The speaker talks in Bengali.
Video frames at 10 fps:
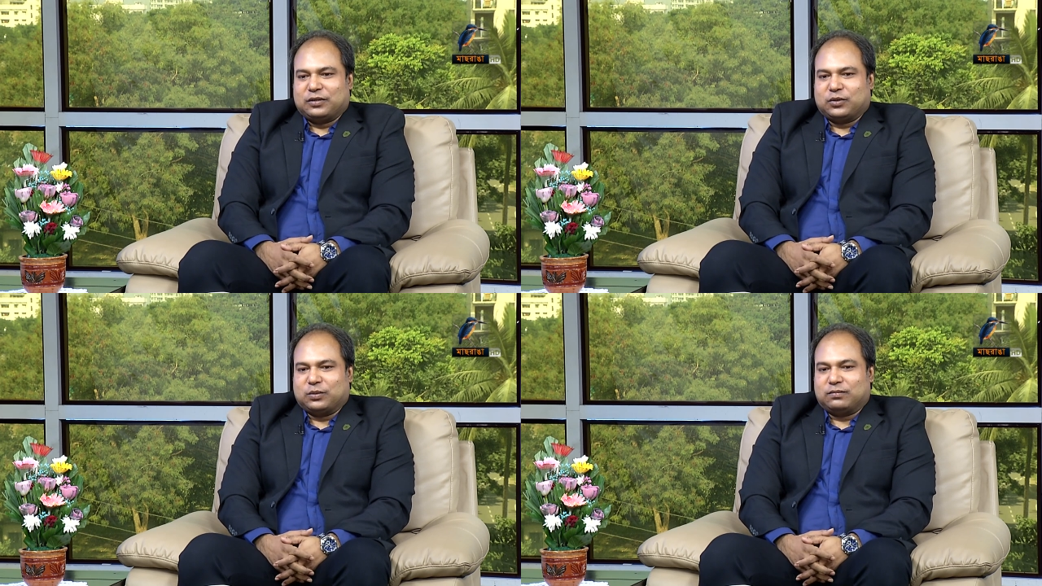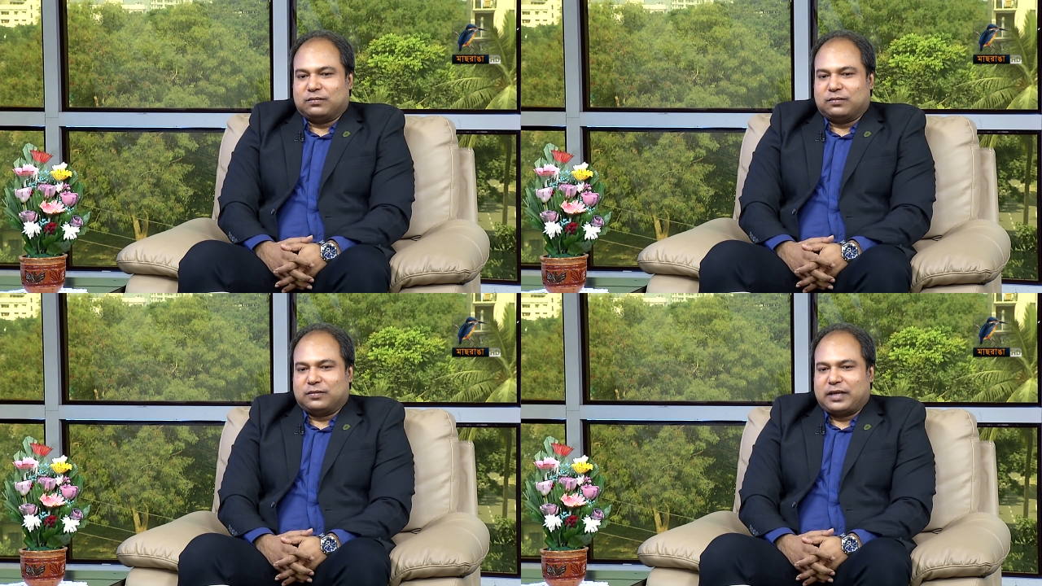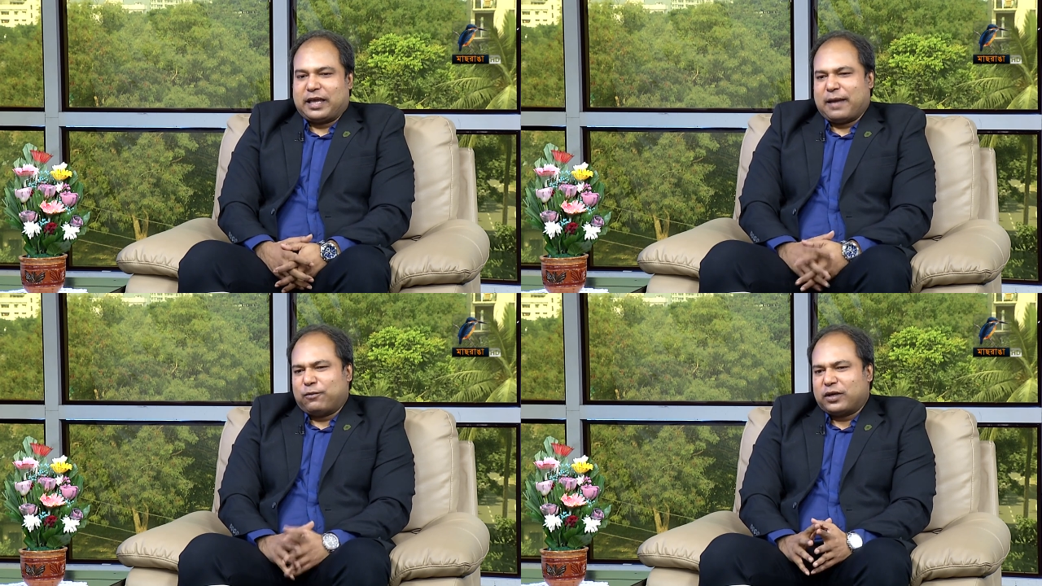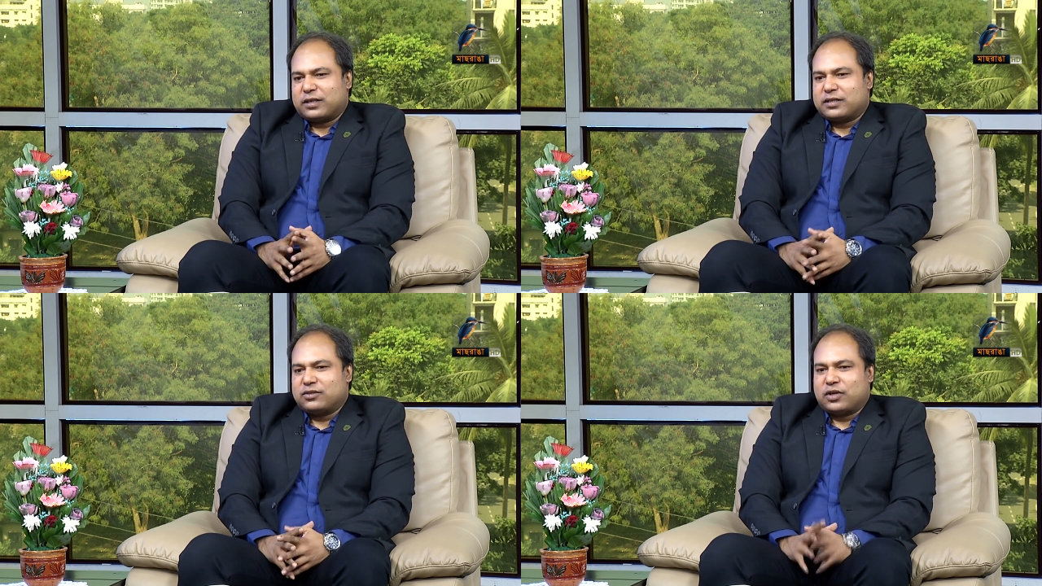তো এমন একটা
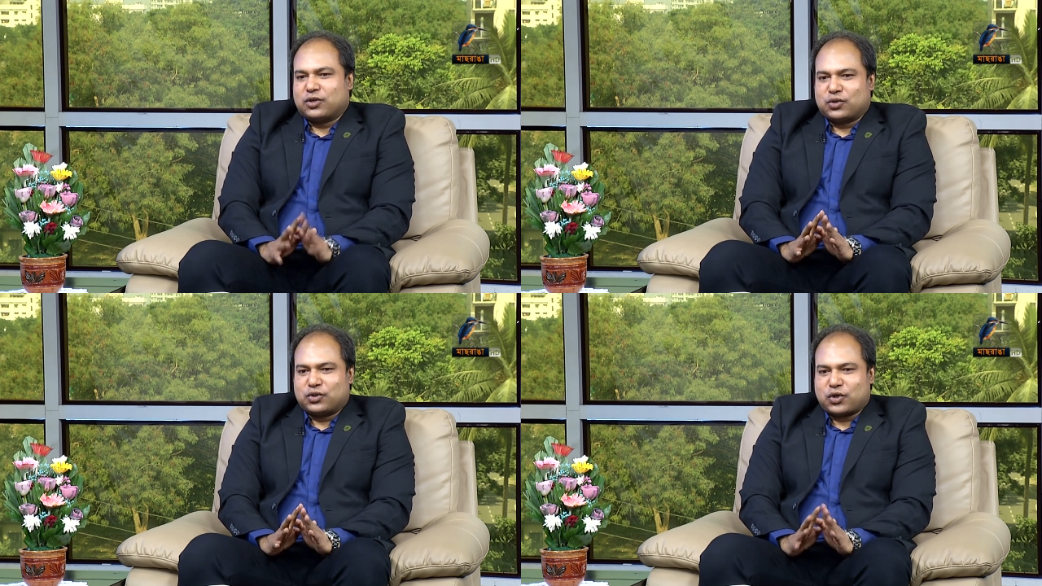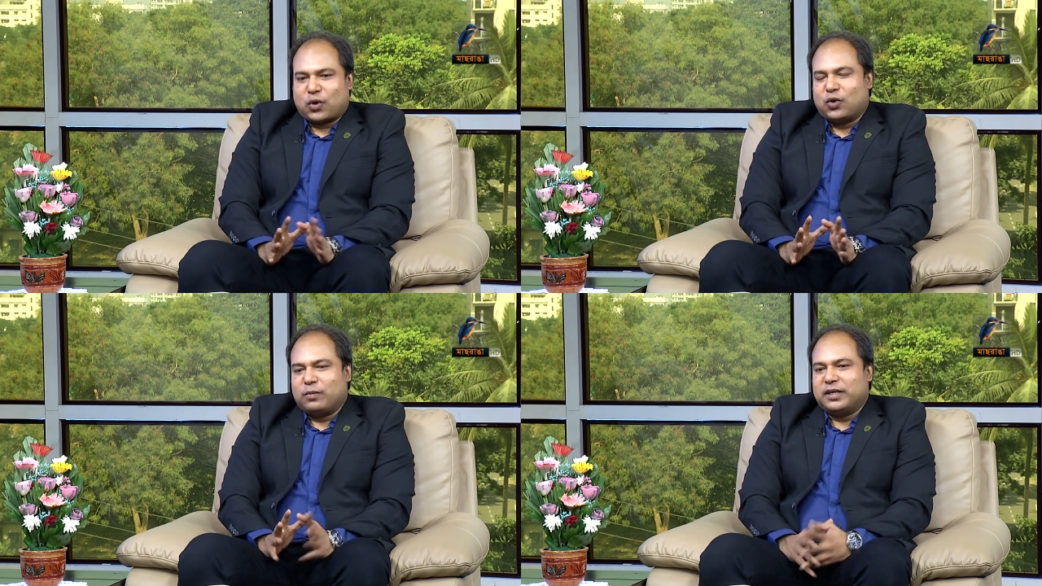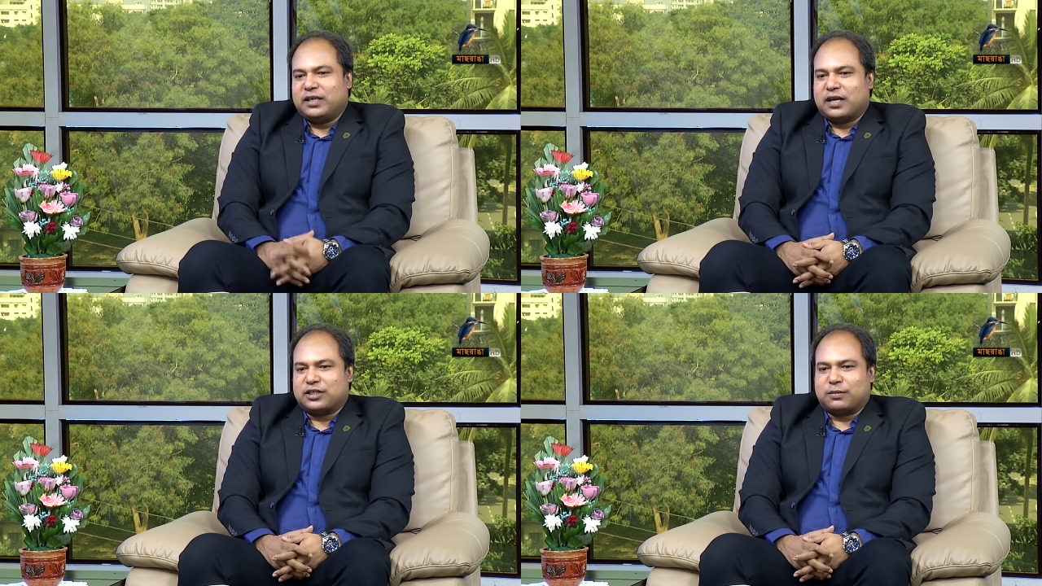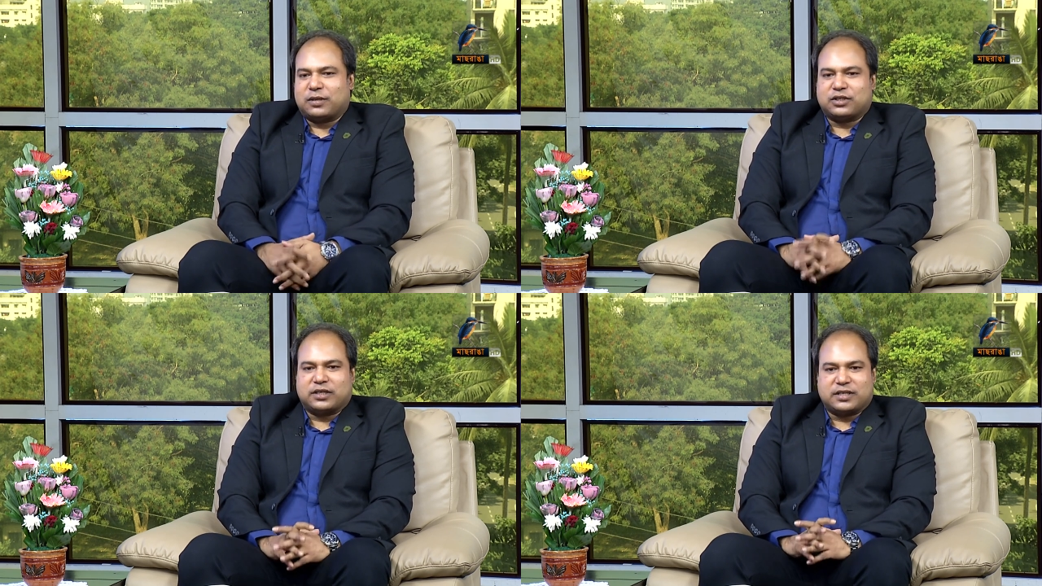সিচুয়েশন সকল মিডিয়া
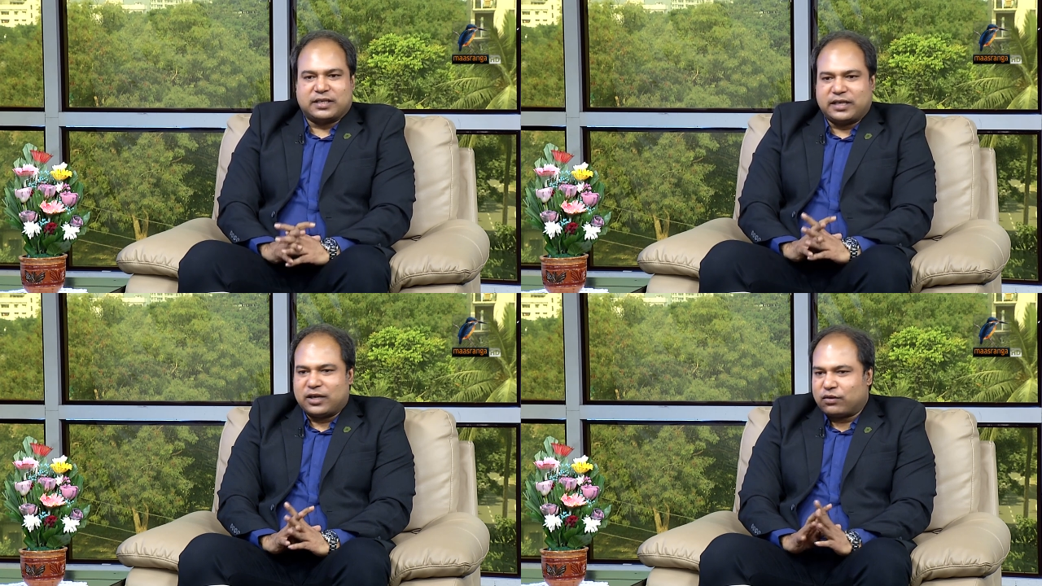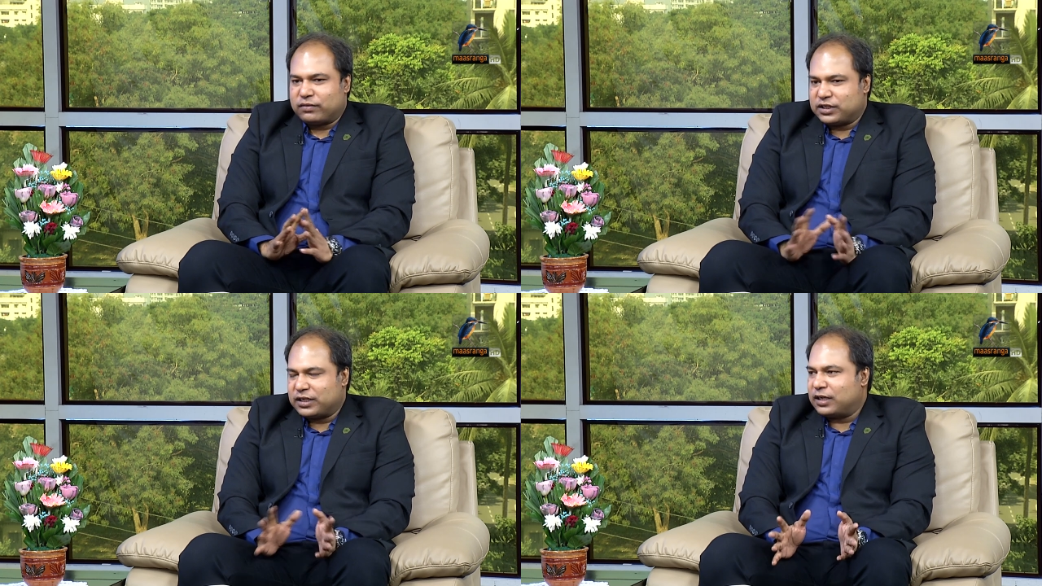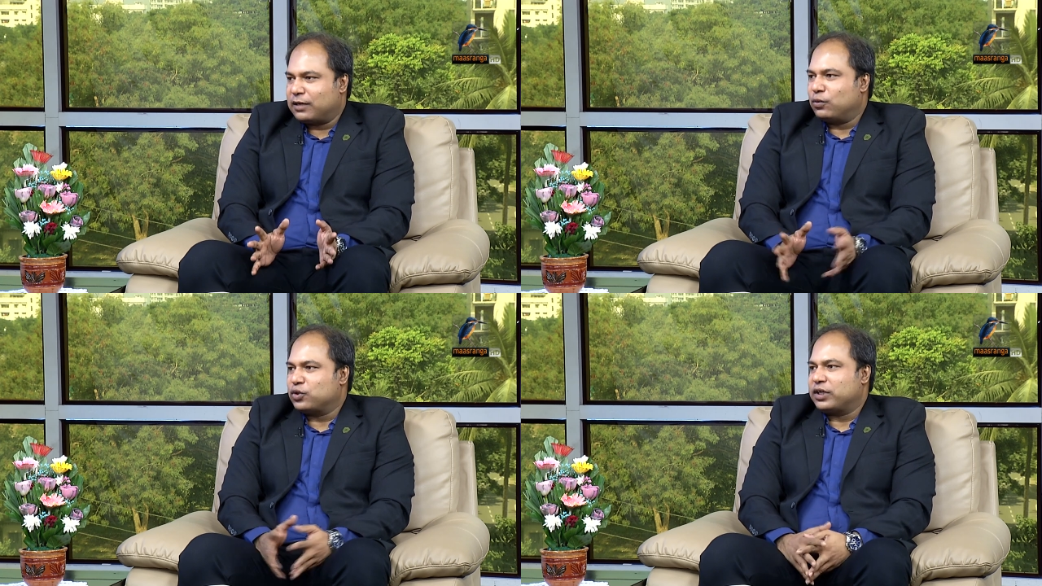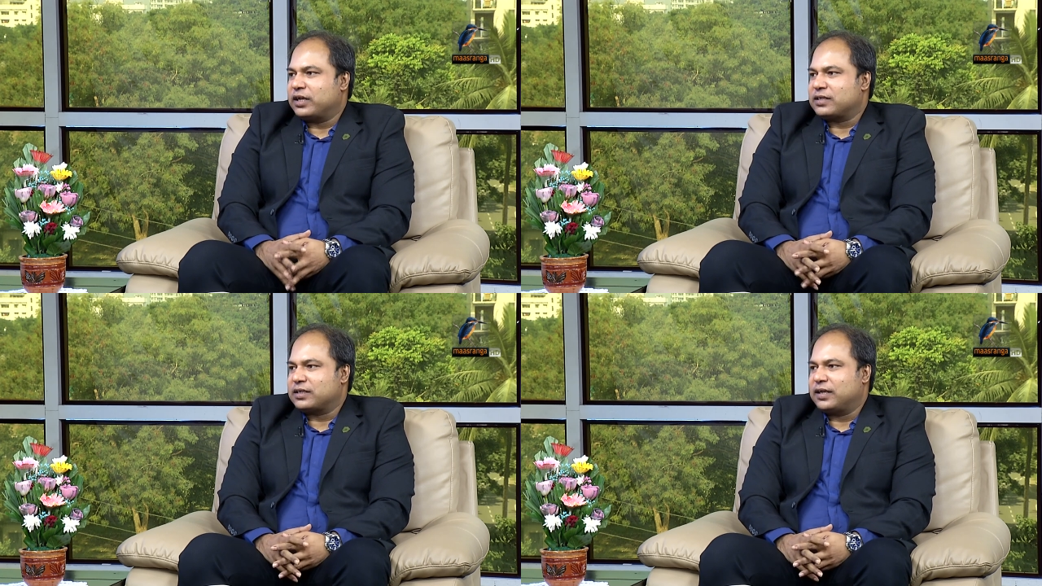আশেপাশে সিনিয়র অফিসিয়ালরা বসে
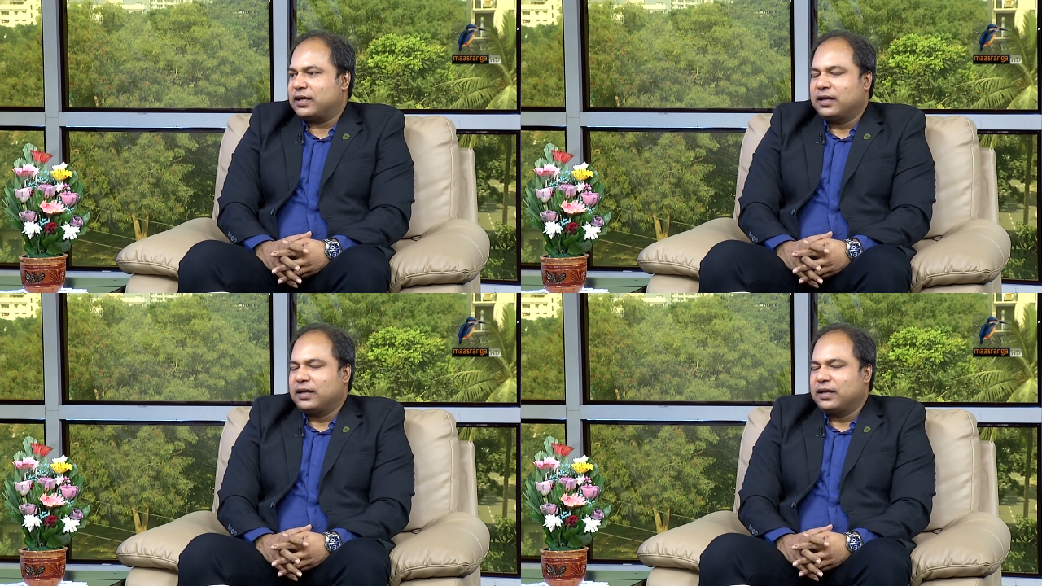আছে